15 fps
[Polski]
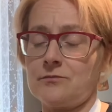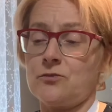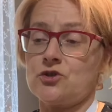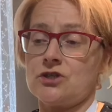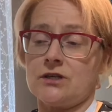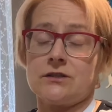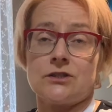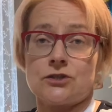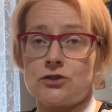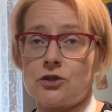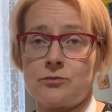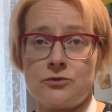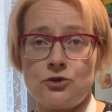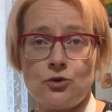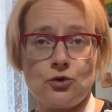Można też
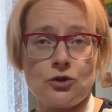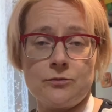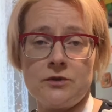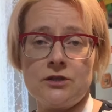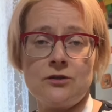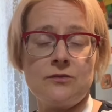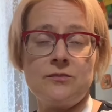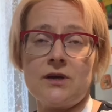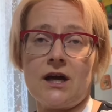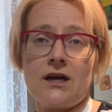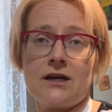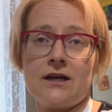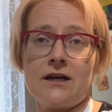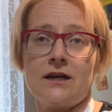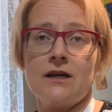zrobić dużą jedną
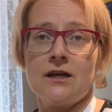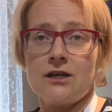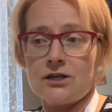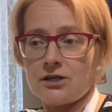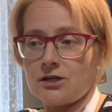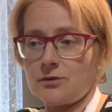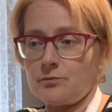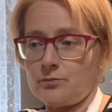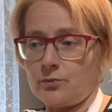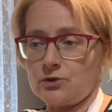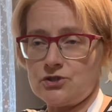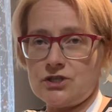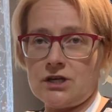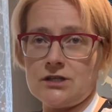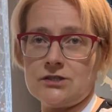blachę i
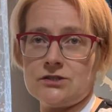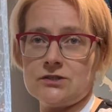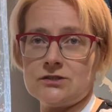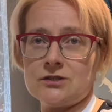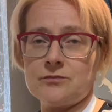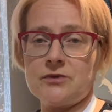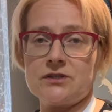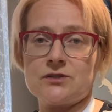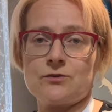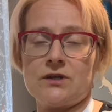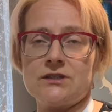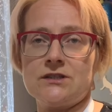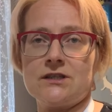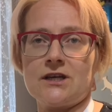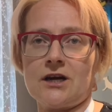podzielić to sobie
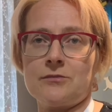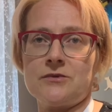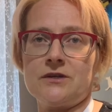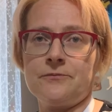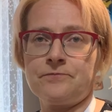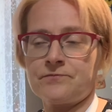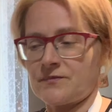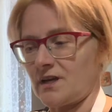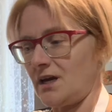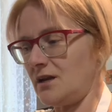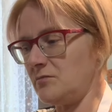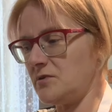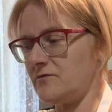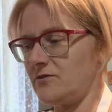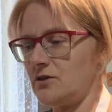składnikami
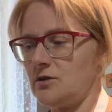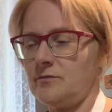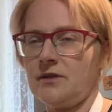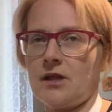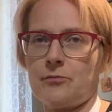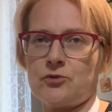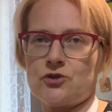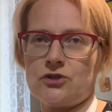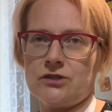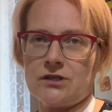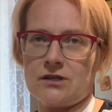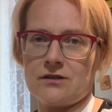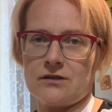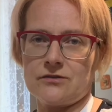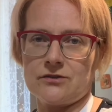ale my wolimy na
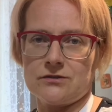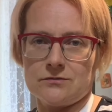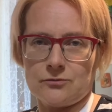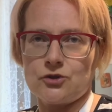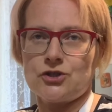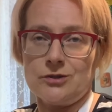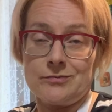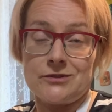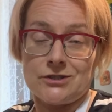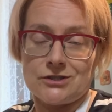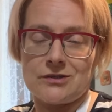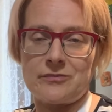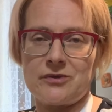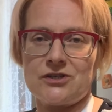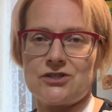początek, bo szybciej
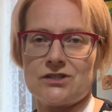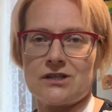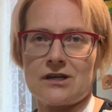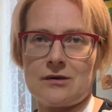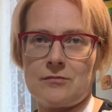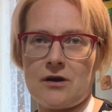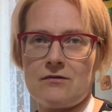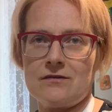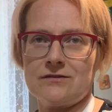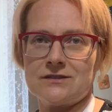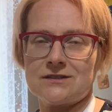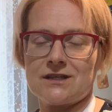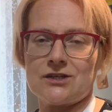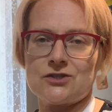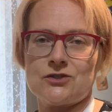się piecze taka mała,
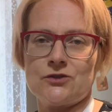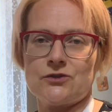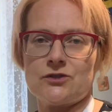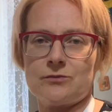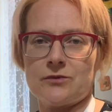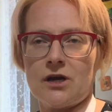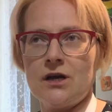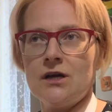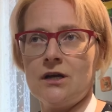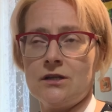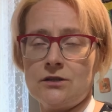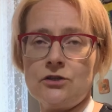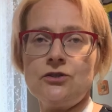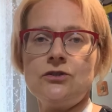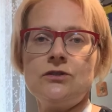więc każdy osobno.
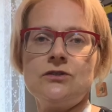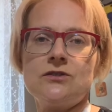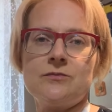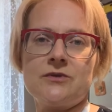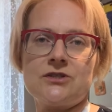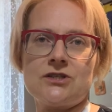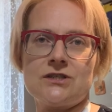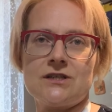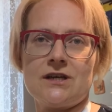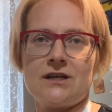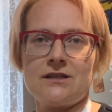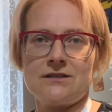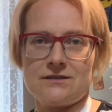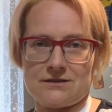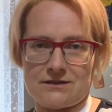No to do
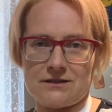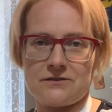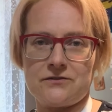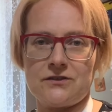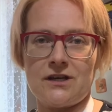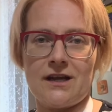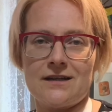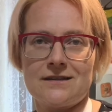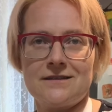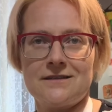zobaczenia za chwilę.